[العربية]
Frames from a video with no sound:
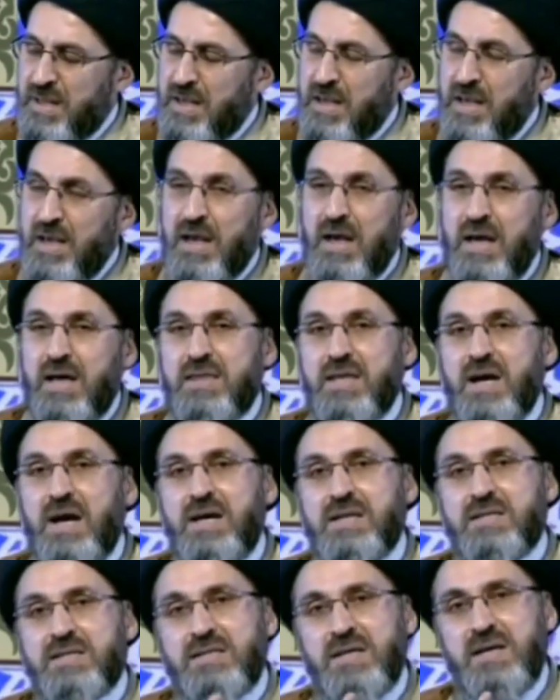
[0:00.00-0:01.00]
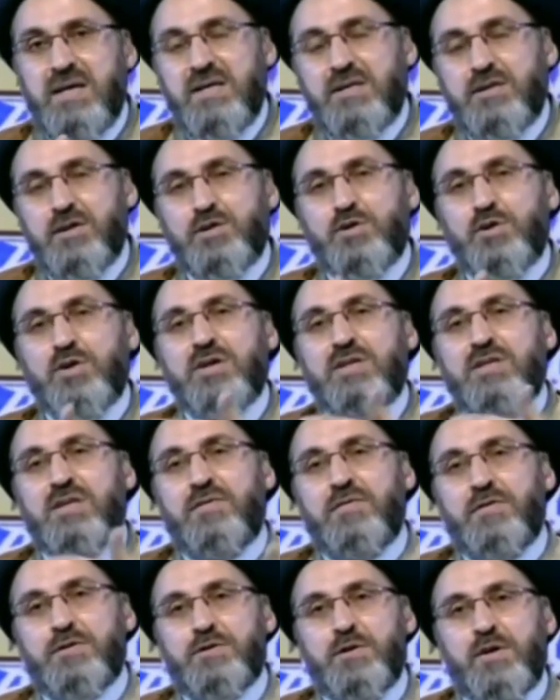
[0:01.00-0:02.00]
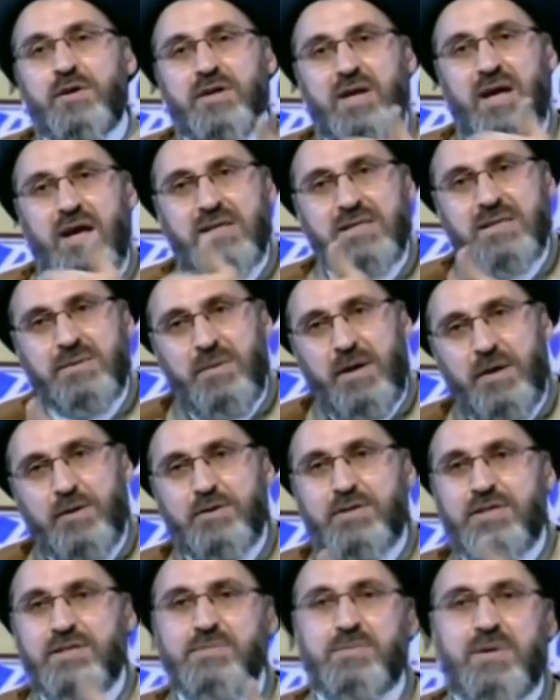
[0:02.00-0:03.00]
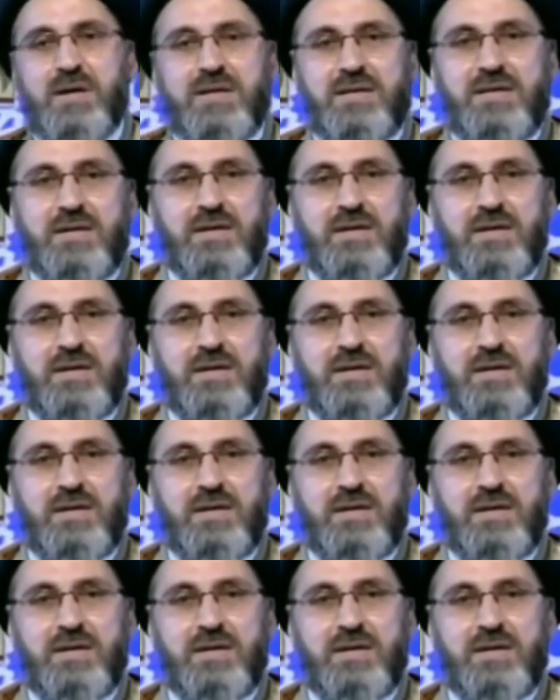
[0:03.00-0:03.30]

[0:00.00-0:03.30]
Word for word: اذا انت تترك التلفزيون راح اسمعك وتسمعني لا